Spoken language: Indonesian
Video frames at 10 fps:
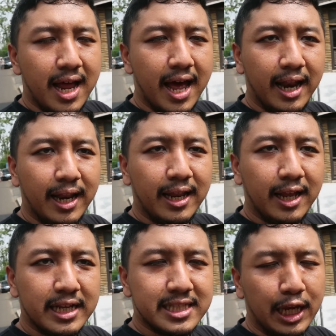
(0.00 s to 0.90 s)

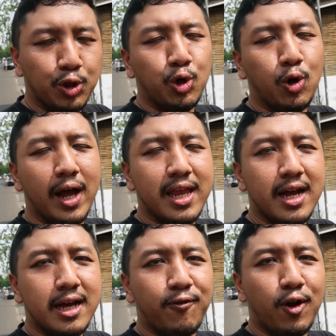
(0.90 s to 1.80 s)
Dan segitu dulu
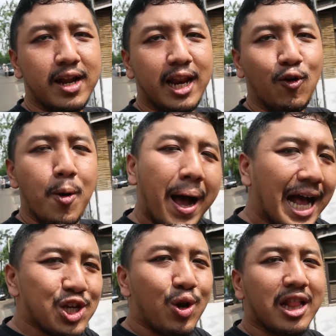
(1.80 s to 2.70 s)
aja vlog dari gue.
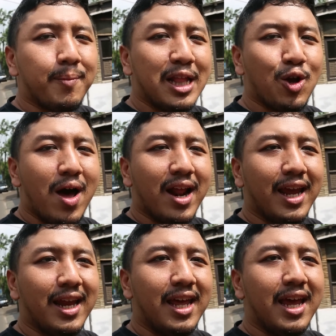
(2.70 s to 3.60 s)
Makasih udah temenin gue
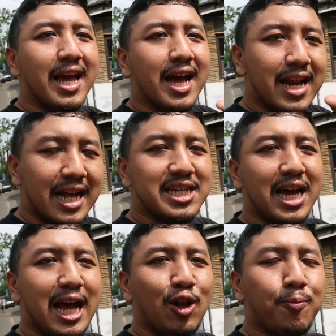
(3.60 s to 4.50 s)
hari ini. Dan
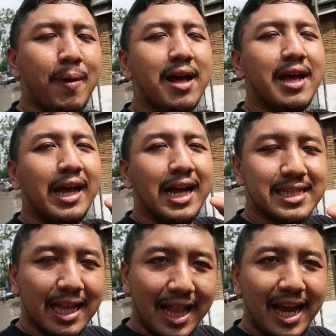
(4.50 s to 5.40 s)
jangan lupa
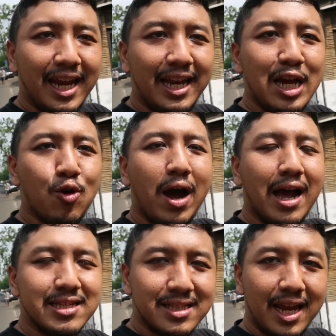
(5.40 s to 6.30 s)
setelah ini gue
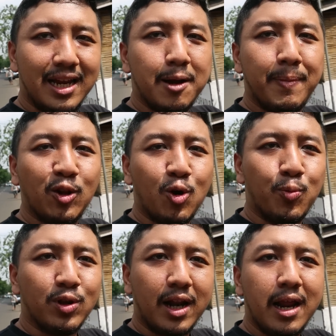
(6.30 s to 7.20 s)
akan stay di depan
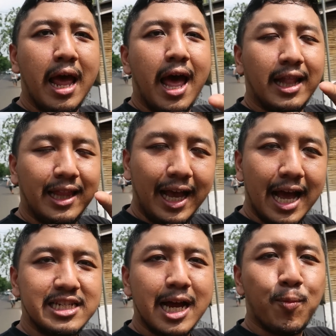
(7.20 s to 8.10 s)
komputer
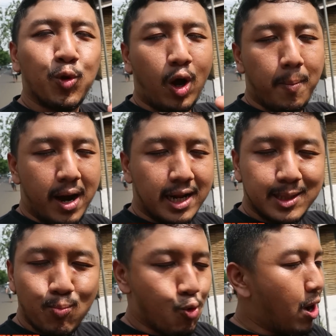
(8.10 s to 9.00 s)
3 jam untuk
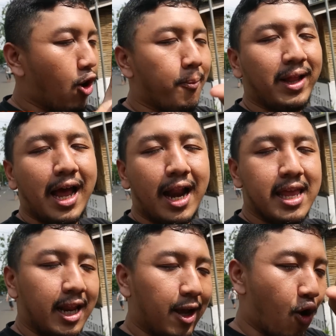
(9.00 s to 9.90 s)
ngebales semua komen
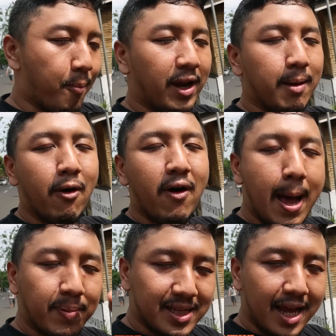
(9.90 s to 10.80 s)
kalian. Jadi komen di
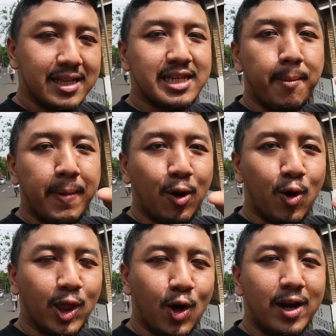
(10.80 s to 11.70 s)
bawah absen siapa
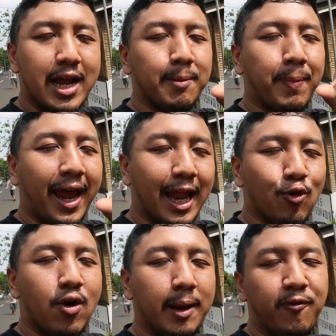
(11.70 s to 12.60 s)
yang nonton dan
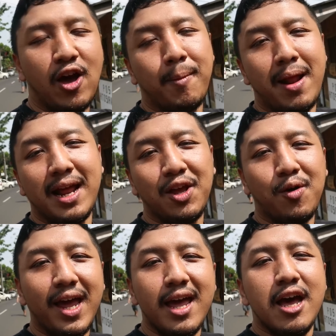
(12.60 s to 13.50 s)
pengen gue review apa
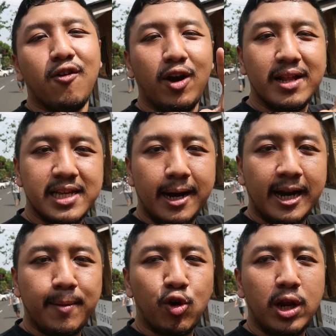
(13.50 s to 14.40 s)
lagi, oke? Okay? Follow
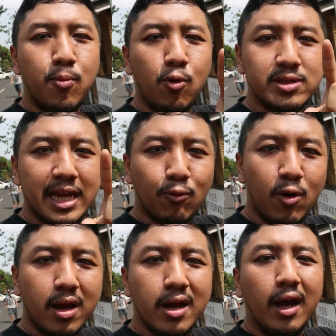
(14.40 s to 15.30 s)
Instagram gue di Bungkus
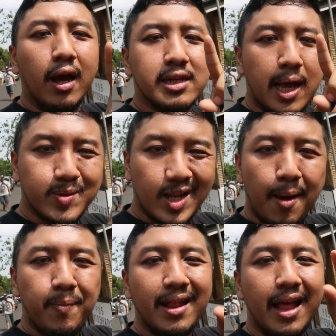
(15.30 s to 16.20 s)
Network,
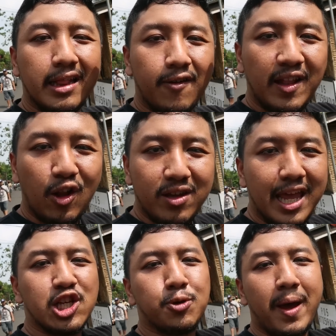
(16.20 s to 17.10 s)
subscribe dan aktifin
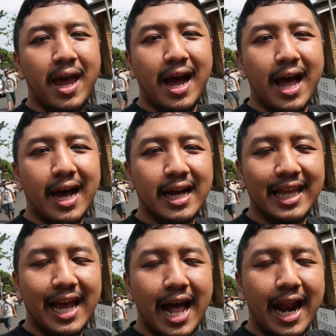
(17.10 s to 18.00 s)
lonceng supaya nggak
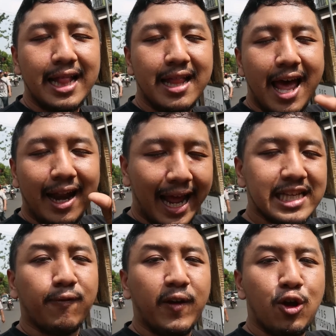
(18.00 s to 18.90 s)
ketinggalan.
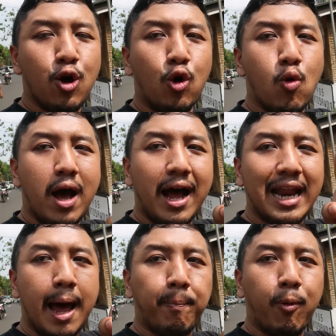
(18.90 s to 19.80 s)
Next video gue
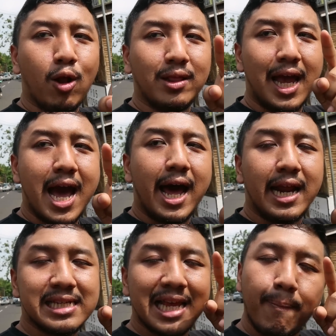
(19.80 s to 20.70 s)
akan upload di
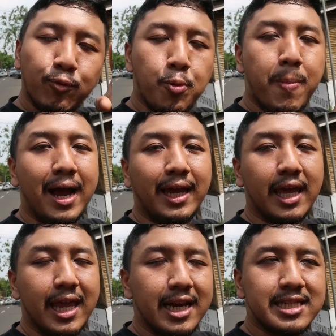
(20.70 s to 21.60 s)
hari Sabtu
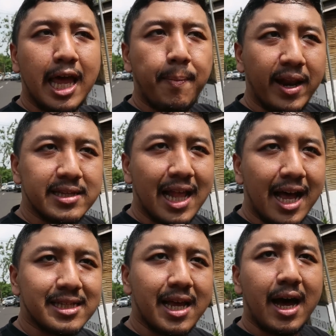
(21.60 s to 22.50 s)
pagi. Jadi setiap hari
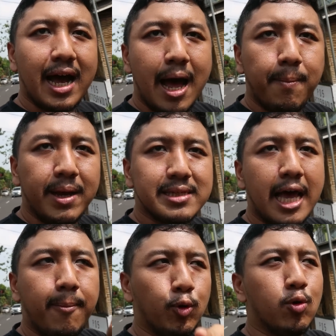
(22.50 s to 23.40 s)
Selasa,
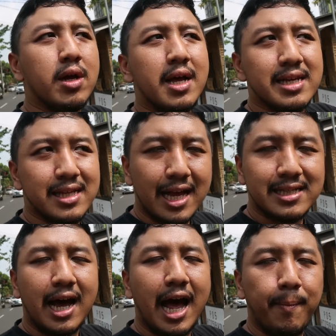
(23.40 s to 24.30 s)
Kamis, Sabtu.
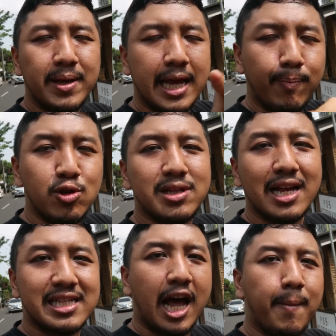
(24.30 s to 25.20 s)
Selasa, Kamis, Sabtu,
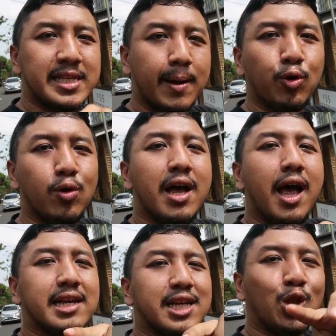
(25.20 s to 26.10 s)
Selasa, Kamis, Sabtu.
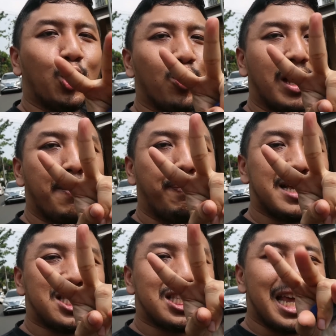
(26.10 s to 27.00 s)
satu dua tiga
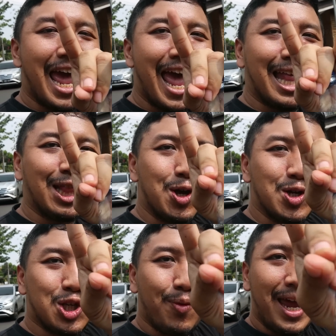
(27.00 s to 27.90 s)
peace and
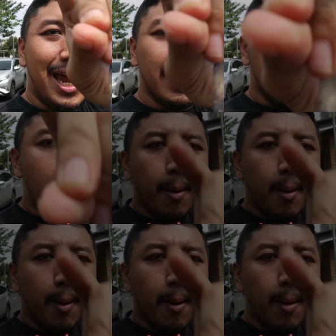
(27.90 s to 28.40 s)
too sweet.